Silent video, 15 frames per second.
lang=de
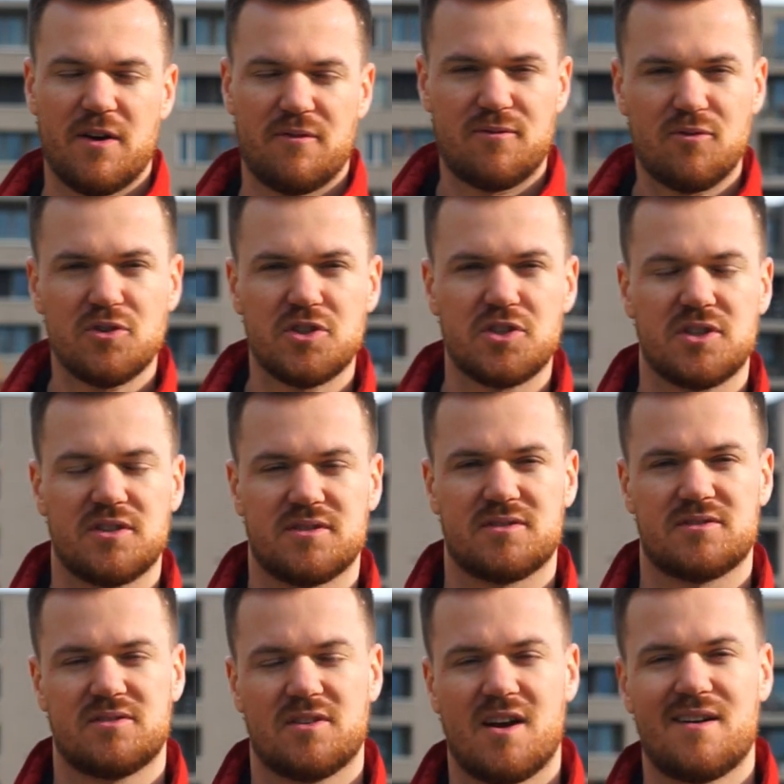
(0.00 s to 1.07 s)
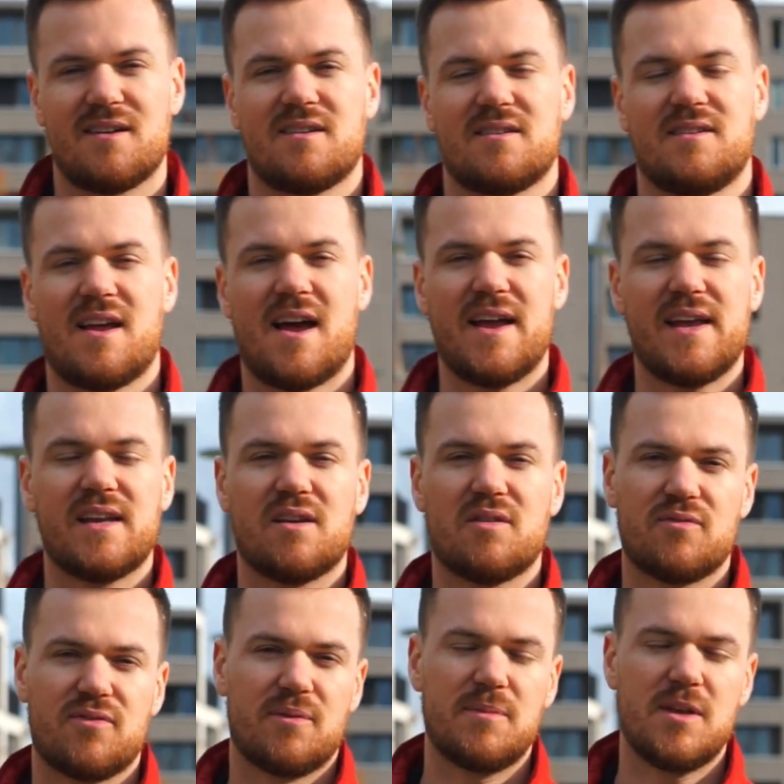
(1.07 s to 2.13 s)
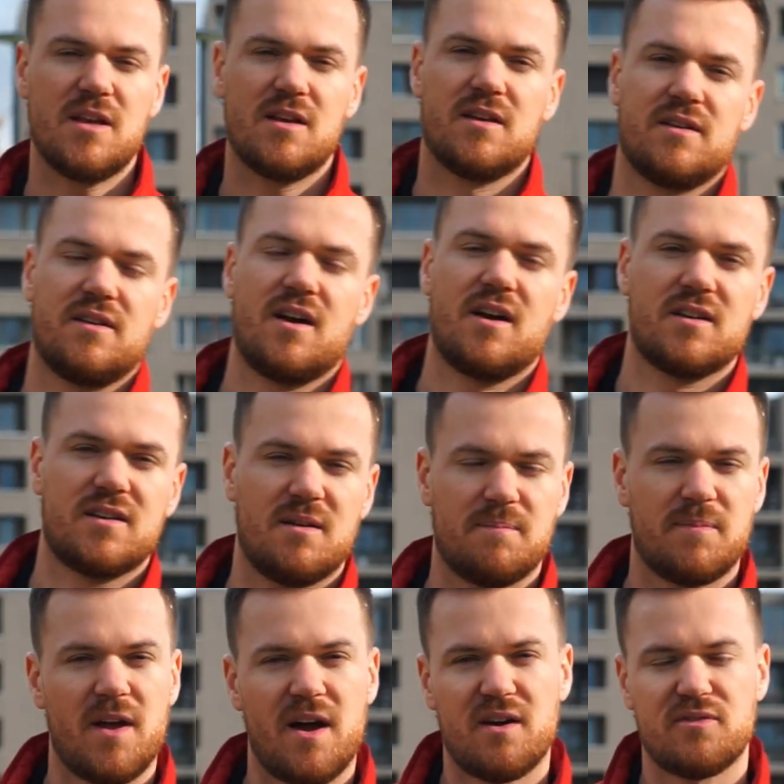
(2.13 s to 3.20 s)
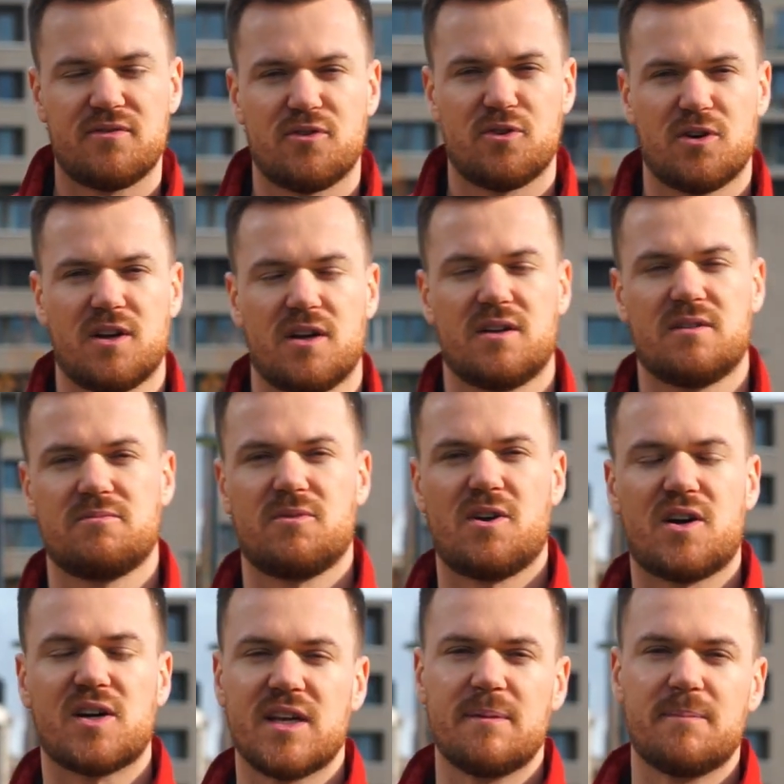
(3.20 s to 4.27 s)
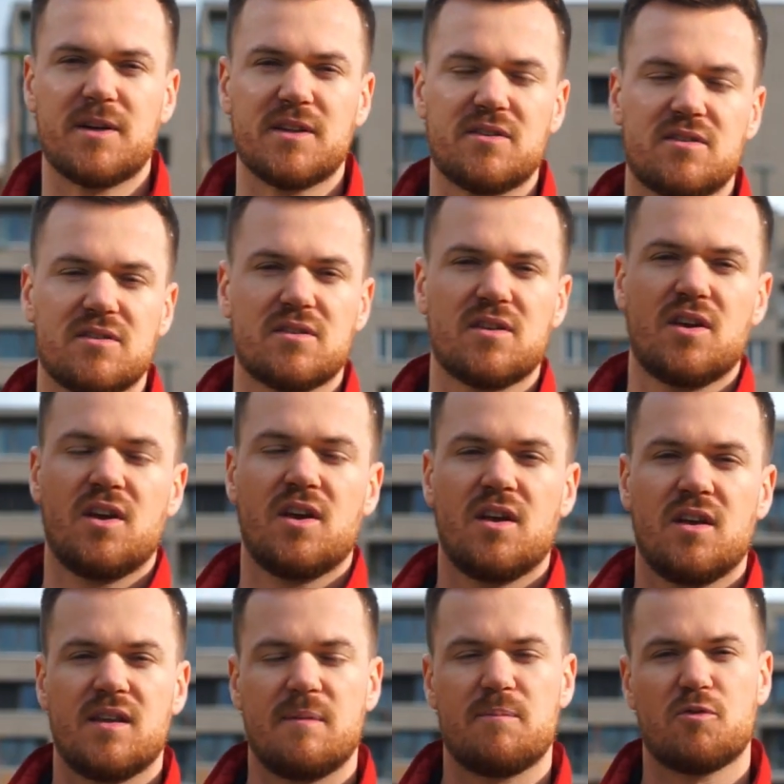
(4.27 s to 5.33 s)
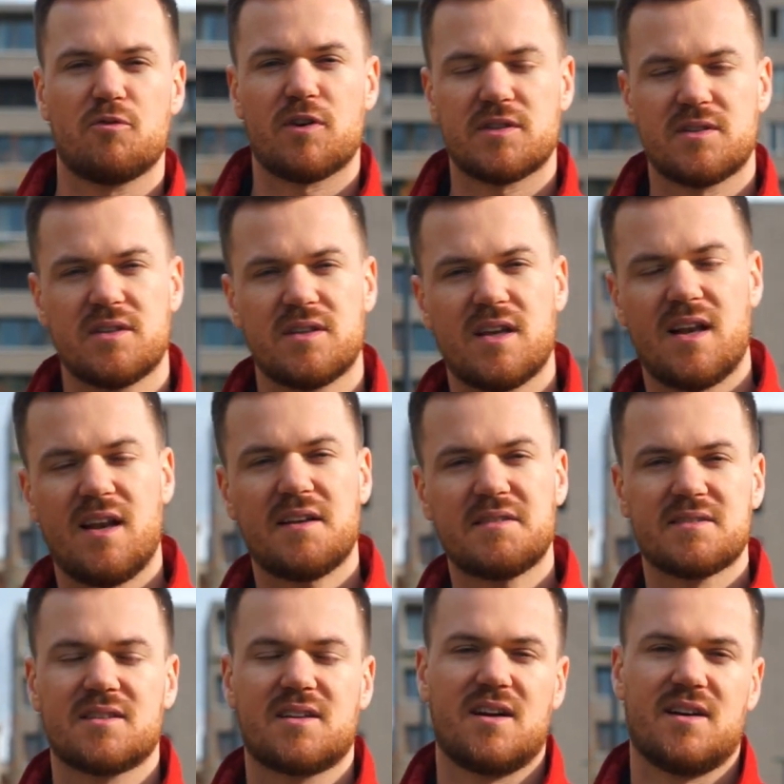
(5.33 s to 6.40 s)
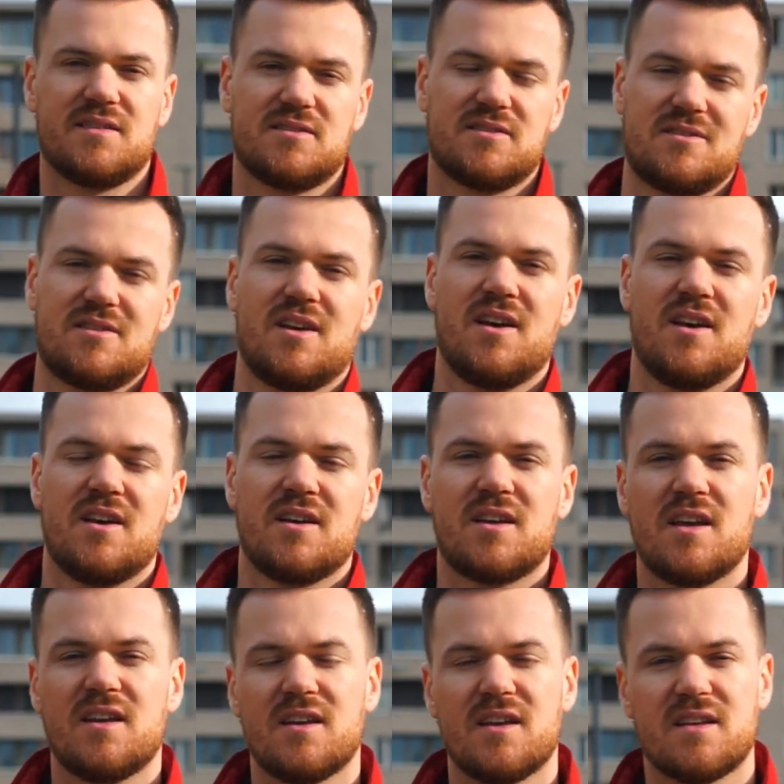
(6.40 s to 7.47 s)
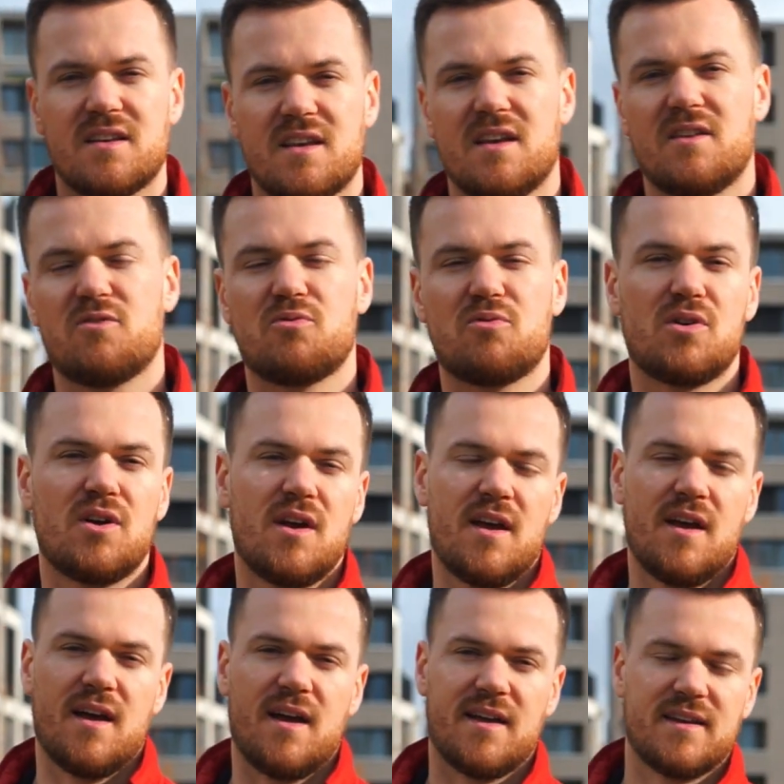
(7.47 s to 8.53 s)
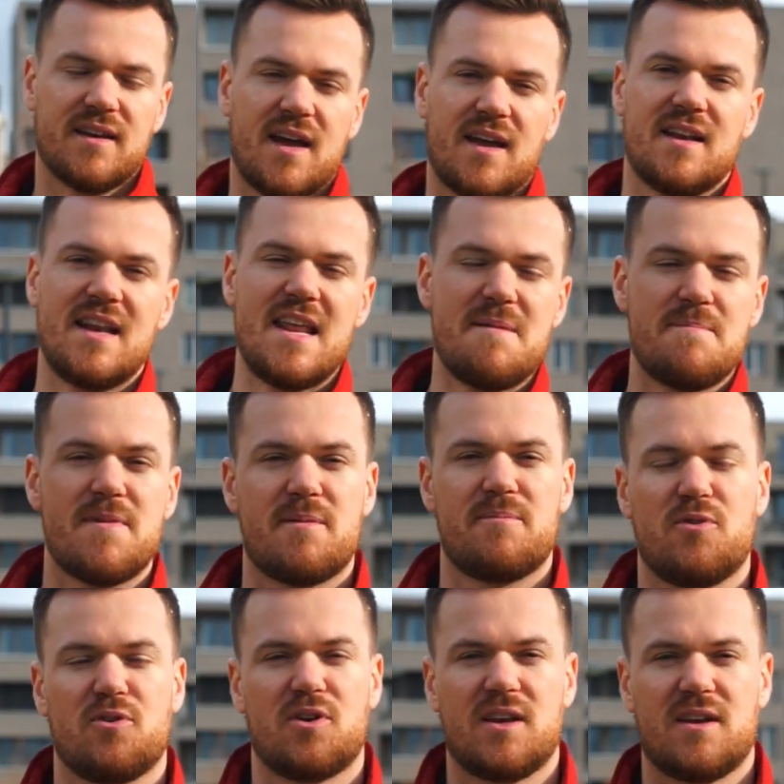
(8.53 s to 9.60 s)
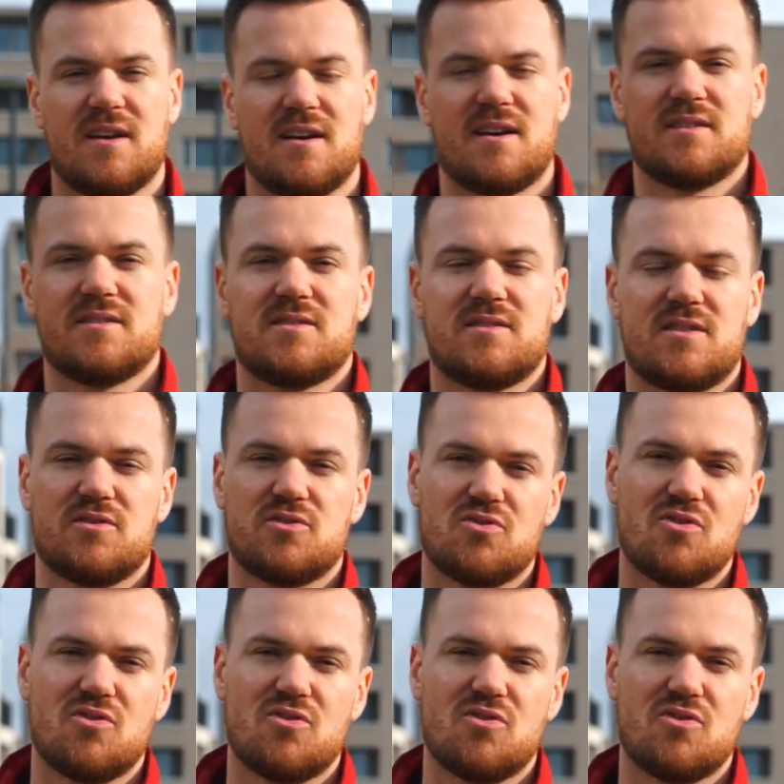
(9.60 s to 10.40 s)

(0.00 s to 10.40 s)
der Wunsch ist nach einer eigenen Familie, nach einem Nachfolger, nach jemandem, dem du was hinterlassen kannst, Kindern, denen du ein, ein Leben ermöglichen kannst, dann